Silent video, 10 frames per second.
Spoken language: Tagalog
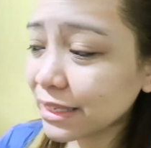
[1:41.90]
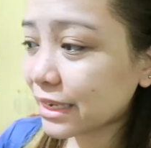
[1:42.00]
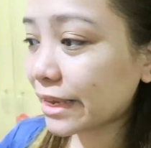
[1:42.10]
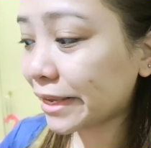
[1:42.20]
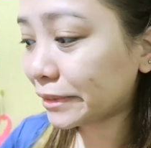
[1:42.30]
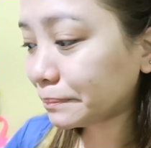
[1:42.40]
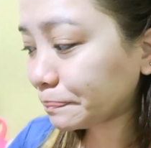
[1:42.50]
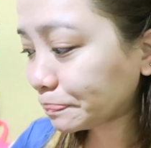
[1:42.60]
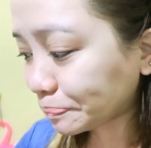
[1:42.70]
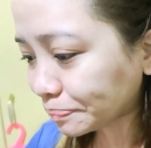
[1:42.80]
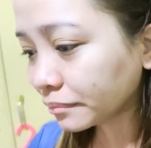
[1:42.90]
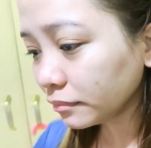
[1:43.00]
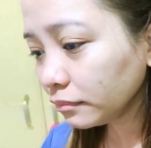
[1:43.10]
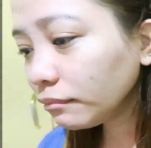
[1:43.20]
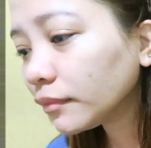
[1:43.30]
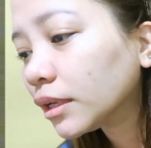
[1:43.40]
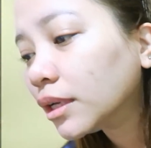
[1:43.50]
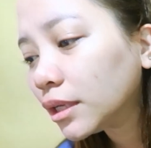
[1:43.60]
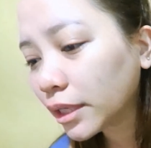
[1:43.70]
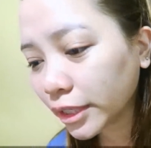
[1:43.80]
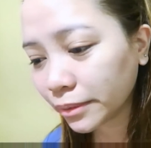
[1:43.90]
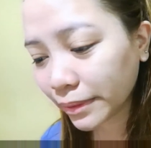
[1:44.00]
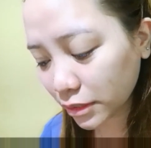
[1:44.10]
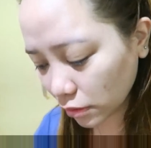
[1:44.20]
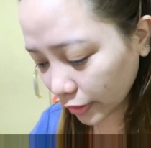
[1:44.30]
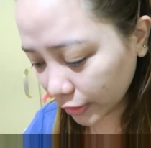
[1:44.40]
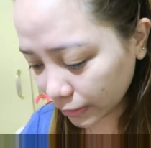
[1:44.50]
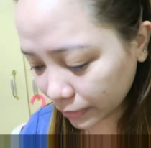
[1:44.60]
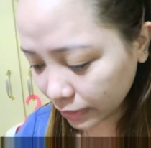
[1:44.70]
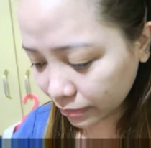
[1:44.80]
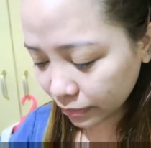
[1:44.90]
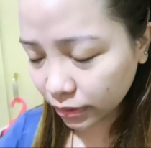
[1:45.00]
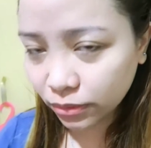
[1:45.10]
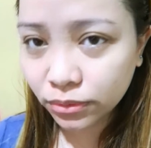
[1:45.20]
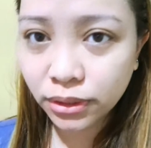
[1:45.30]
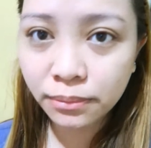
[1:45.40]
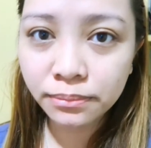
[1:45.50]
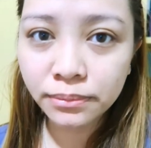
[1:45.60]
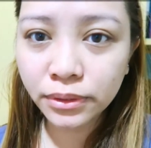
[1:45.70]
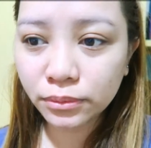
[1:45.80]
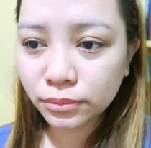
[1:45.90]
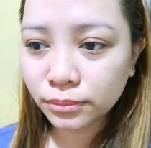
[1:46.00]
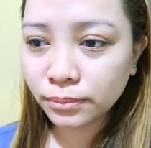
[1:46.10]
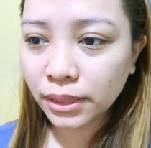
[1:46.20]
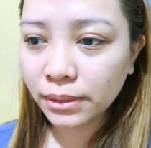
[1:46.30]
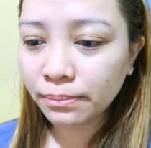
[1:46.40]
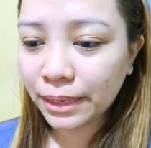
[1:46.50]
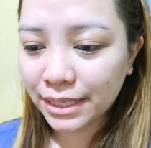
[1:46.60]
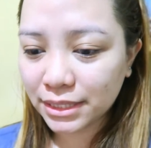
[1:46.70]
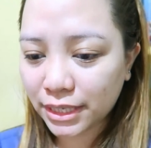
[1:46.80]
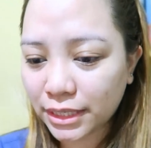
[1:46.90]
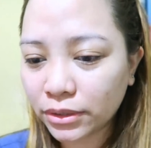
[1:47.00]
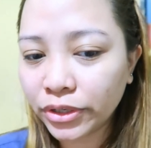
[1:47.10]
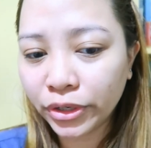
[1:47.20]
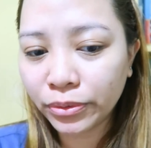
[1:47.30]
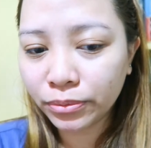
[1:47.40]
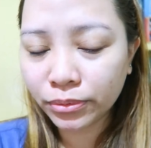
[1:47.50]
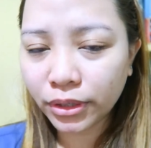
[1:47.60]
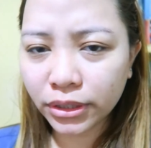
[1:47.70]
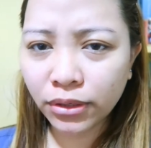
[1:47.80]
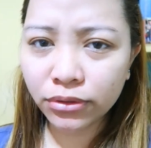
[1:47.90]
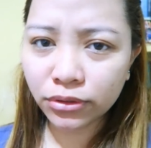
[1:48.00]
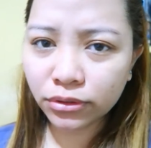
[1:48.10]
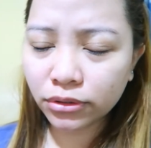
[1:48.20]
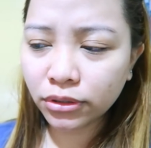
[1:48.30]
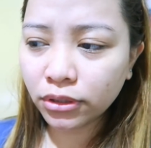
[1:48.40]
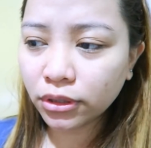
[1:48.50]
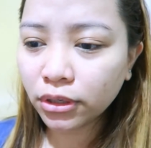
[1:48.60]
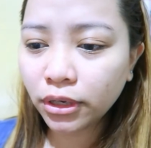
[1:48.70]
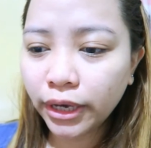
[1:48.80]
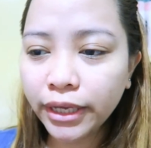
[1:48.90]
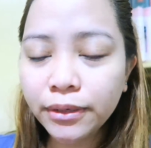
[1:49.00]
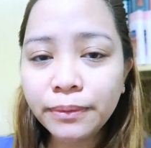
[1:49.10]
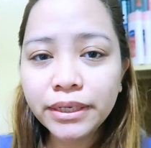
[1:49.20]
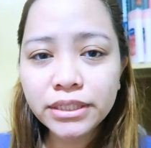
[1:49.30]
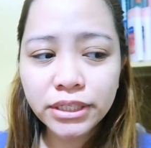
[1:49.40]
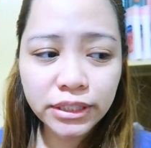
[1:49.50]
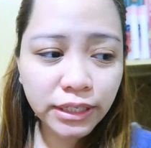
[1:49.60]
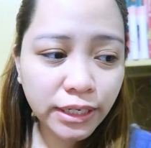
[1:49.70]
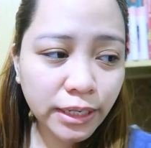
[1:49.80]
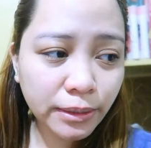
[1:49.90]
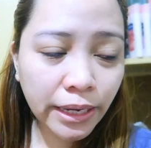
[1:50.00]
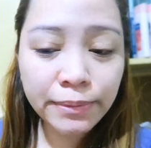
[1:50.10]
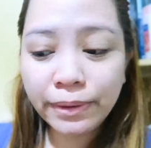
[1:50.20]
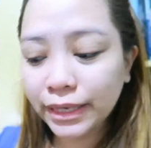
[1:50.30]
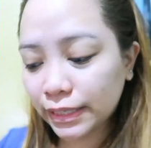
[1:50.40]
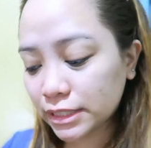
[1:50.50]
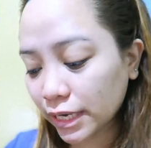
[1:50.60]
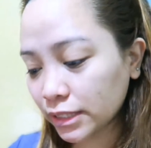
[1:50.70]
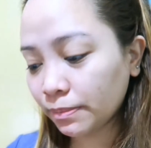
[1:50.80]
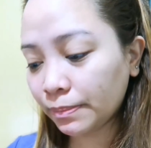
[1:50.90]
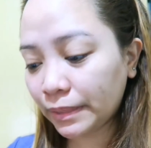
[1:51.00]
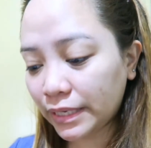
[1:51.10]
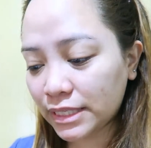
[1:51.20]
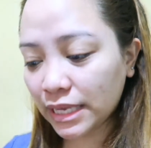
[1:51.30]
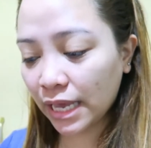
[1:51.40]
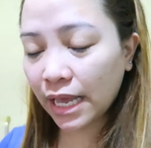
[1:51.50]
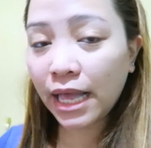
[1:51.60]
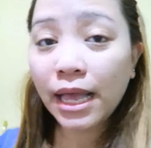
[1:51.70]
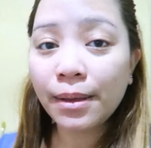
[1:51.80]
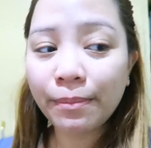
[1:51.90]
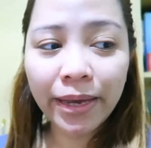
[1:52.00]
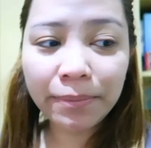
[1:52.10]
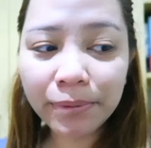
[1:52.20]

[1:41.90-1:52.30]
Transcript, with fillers: Ganyan. Ayan, medyo okay naman yung tam, yung ba basket or yung tawag doon. Anyways, yun talaga. Ay, by, at saka ito pa pala isa. My